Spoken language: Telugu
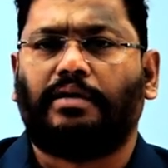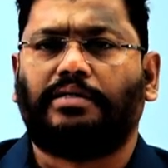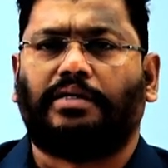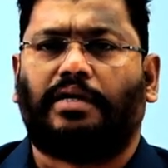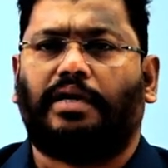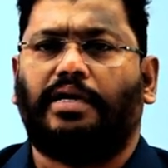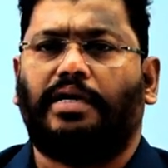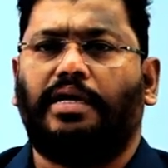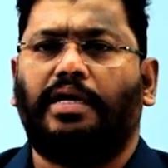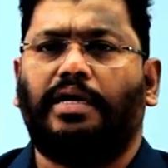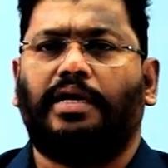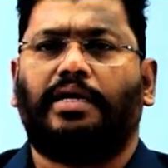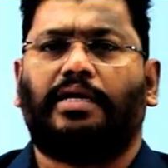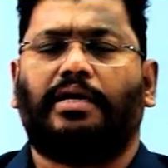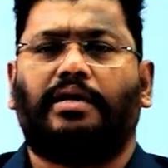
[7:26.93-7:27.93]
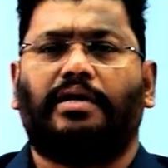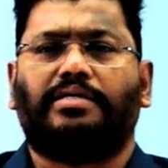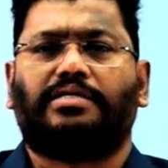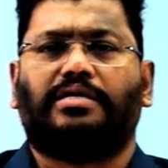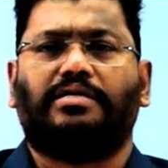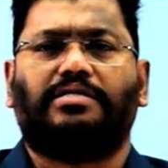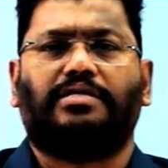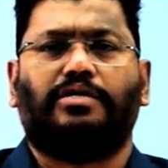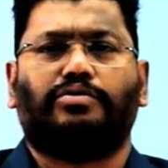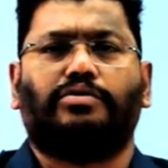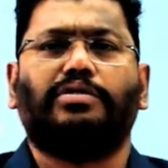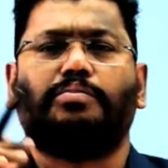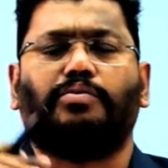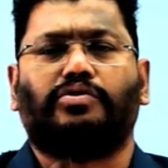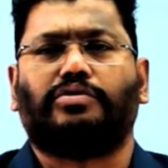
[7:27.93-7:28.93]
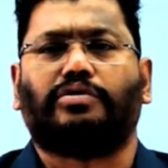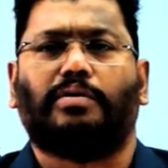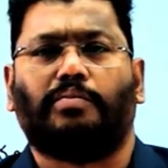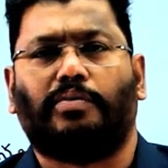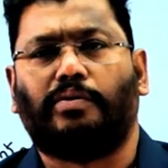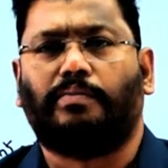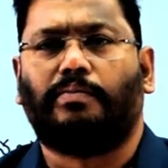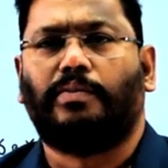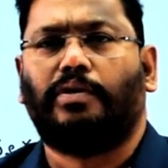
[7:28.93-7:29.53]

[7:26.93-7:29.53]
చాలా నీట్గా డిస్కస్ చేసింది పుస్తకంలో